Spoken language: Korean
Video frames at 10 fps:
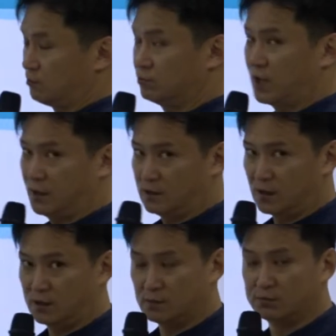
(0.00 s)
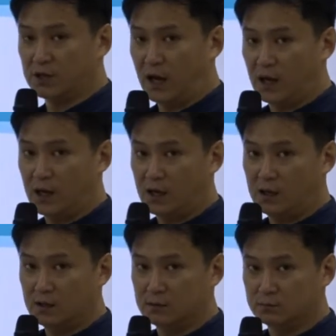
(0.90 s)
무당이 들어가는 거예요. 무당.
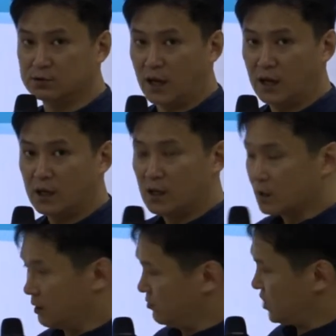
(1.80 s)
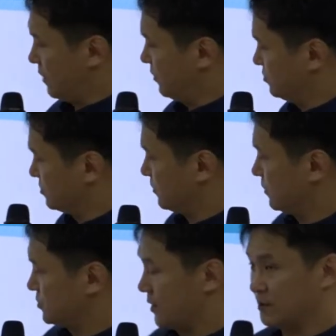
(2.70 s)
무당. 그러면
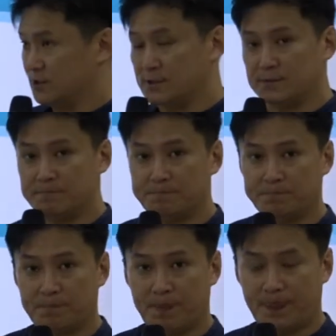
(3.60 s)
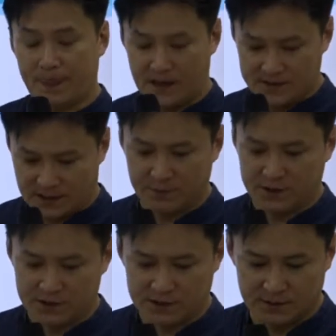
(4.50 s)
샤머니즘이에요. 샤머니즘.
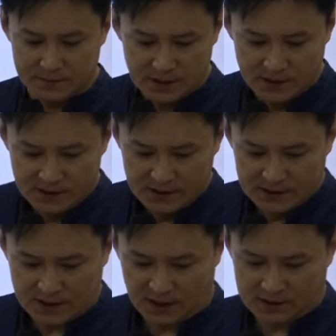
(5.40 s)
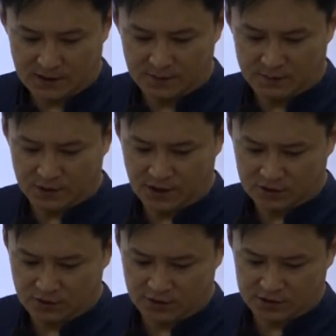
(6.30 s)
샤머니즘. 자, 그 다음에 뭐
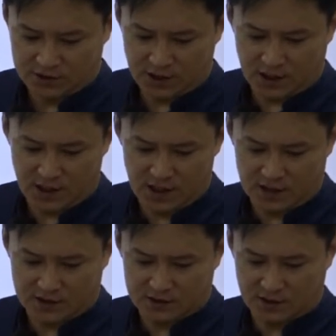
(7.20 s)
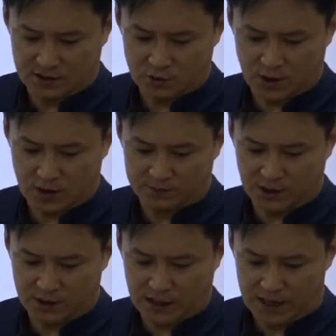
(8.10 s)
예술로는 이제 해안가에 살았으니까 조개
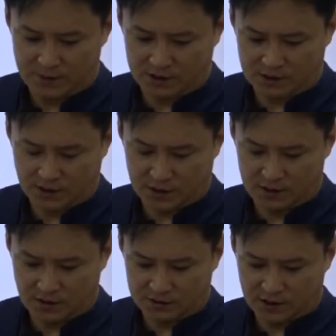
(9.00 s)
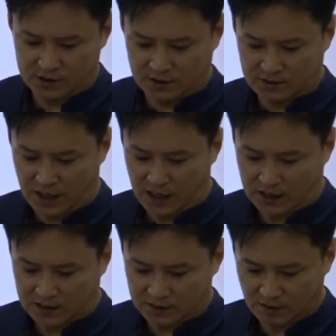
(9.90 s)
껍데기 가면 등 이런 것들이
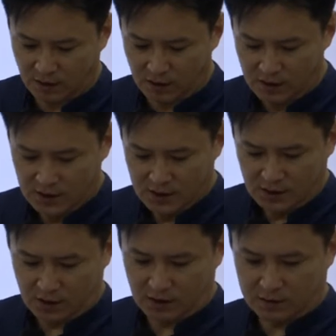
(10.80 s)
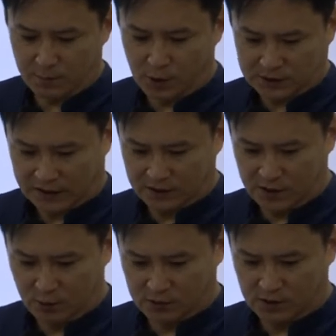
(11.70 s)
있었다라는 거, 어, 뭐 다른
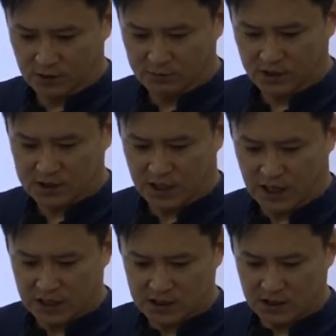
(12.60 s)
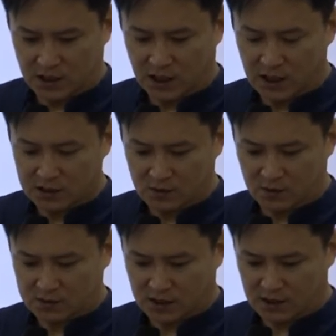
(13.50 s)
내용들은 여러분들이 잘 아시니까
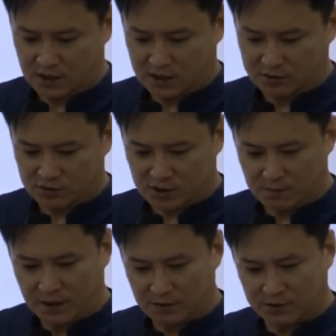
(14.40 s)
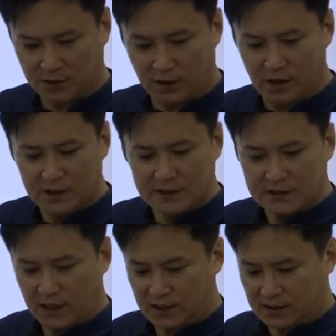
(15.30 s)
꼭 잘 알아두시기 바라고요
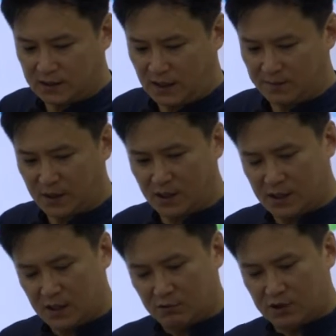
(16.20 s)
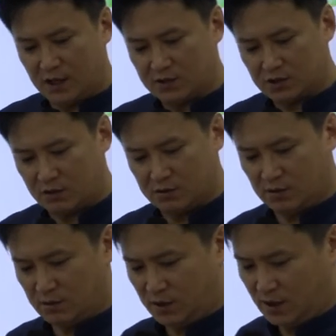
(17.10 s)
자, 그 다음에 우리가 이제
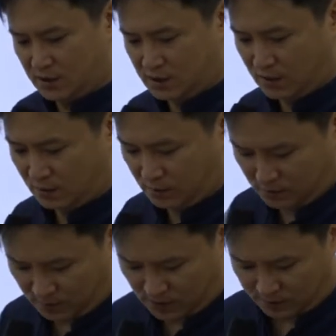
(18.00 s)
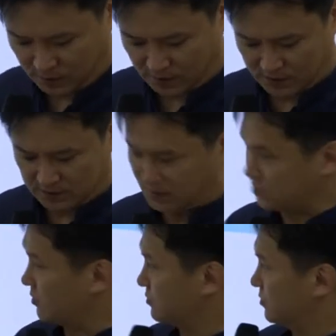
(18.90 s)
청동기 시대로 넘어가도록 하겠습니다.
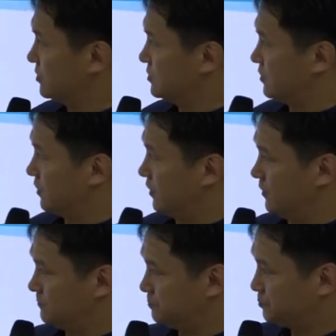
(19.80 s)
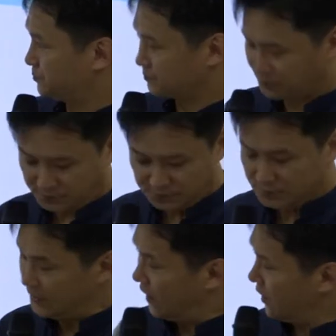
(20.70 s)
청동기 시대.
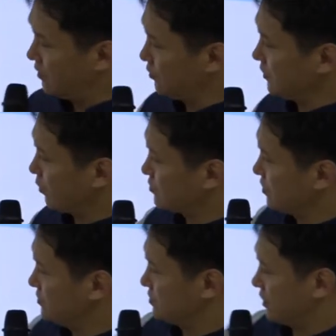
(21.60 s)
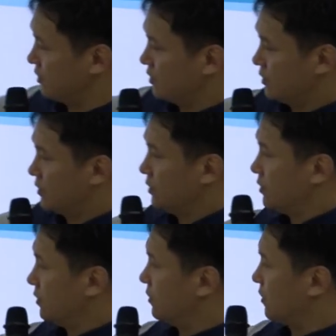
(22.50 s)
아, 여기 나오죠? 이제.
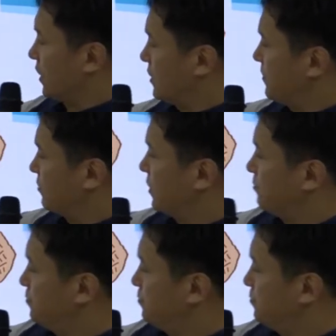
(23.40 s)
어, 가락바퀴와